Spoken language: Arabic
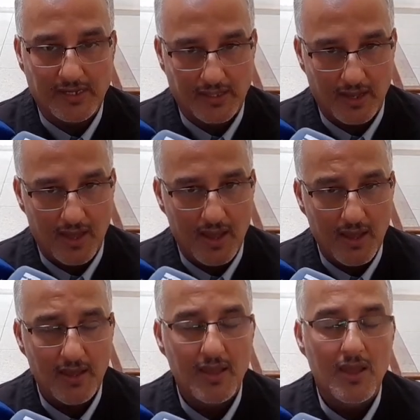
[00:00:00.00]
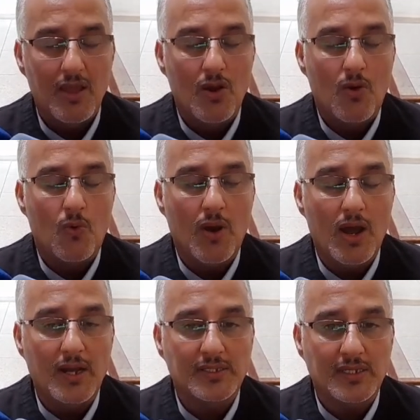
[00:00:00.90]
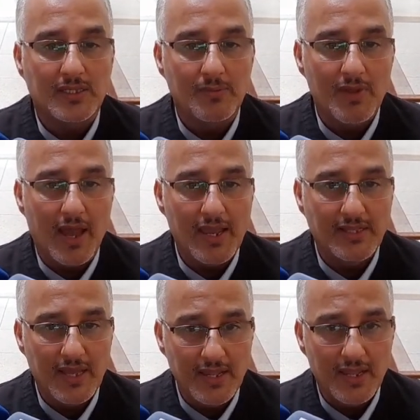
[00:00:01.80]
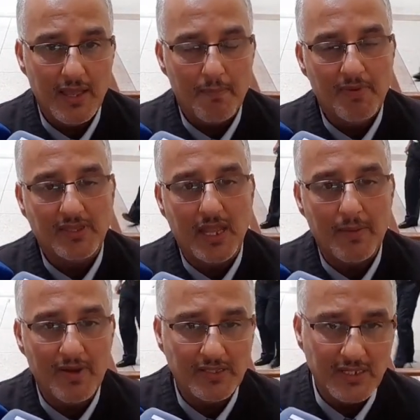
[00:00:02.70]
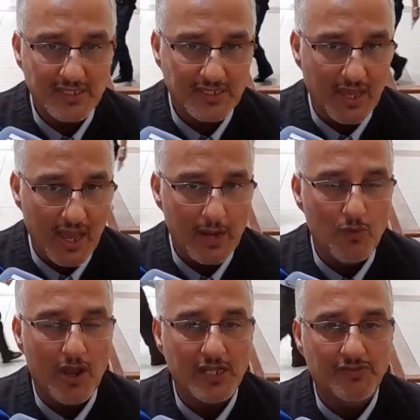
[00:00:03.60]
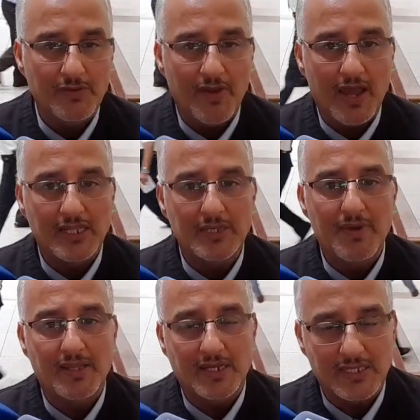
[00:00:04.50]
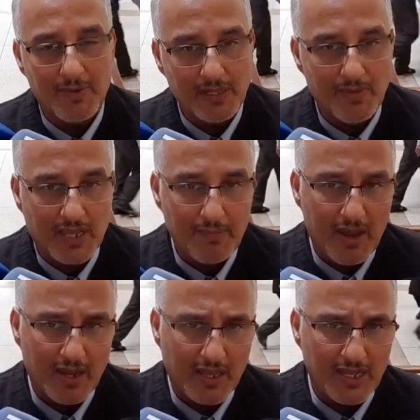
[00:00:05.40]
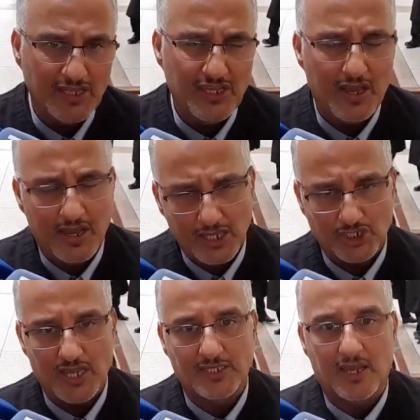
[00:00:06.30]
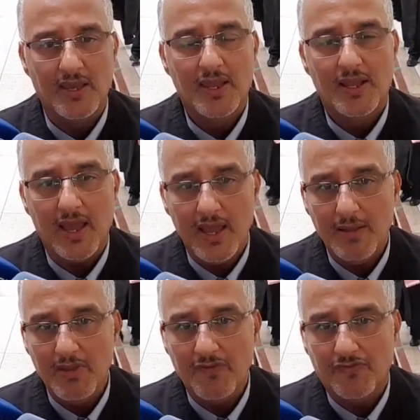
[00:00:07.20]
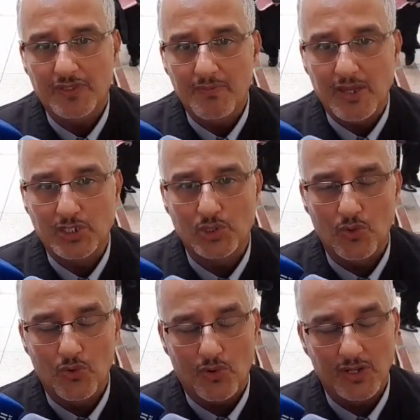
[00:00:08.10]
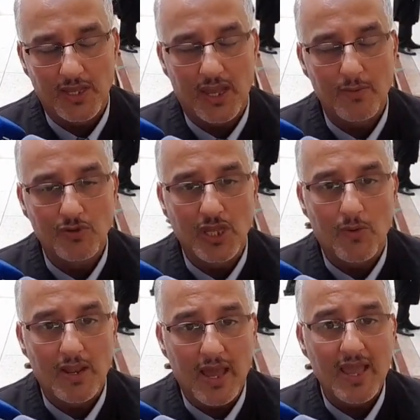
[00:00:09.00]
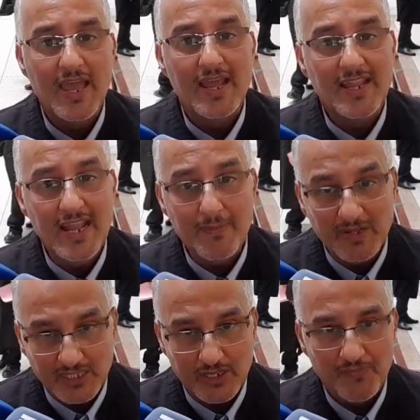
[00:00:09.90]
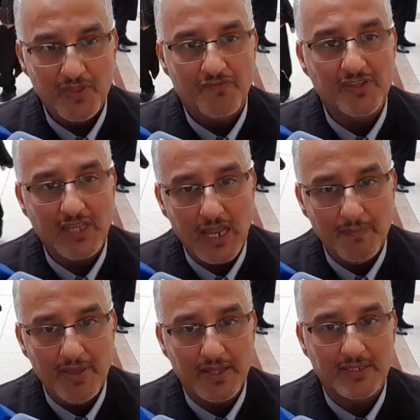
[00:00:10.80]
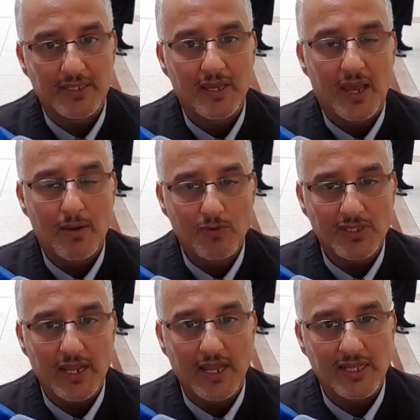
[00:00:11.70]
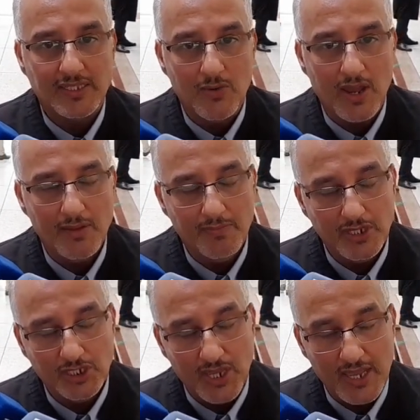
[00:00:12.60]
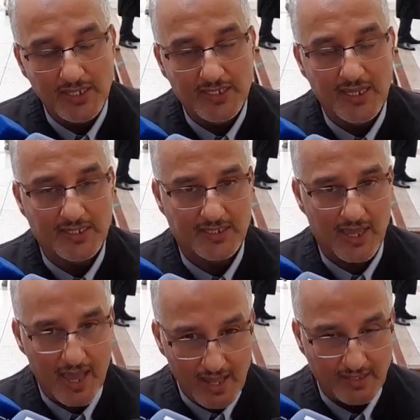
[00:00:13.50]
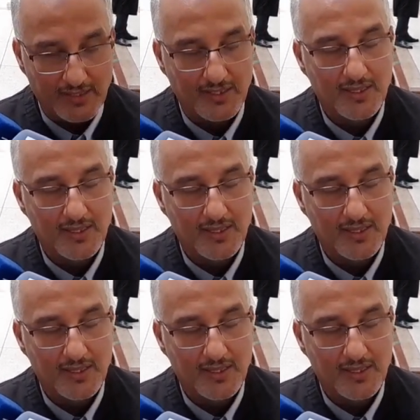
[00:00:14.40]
احضارها وتقدمنا ايضا بطلبات ديال الصراح المؤقت في حالة ما إذا اعتبرت المحكمة القضية غير جاهزة الآن الملف تم حجزه للمداولة للبت في طلبات المتعلقة سواء بجاهزية هذا